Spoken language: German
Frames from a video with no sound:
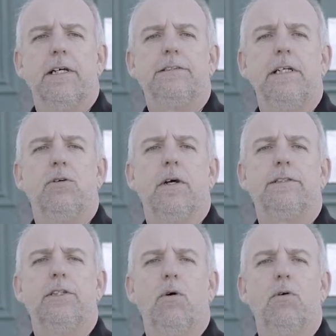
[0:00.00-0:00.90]
der
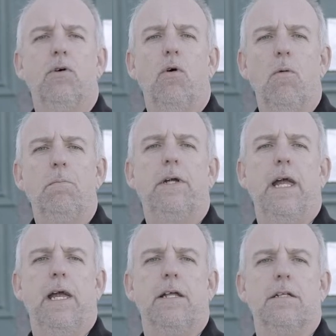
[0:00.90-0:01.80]
Situation
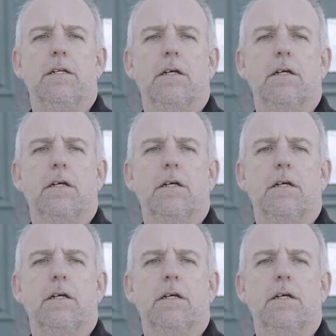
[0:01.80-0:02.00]
umgehen?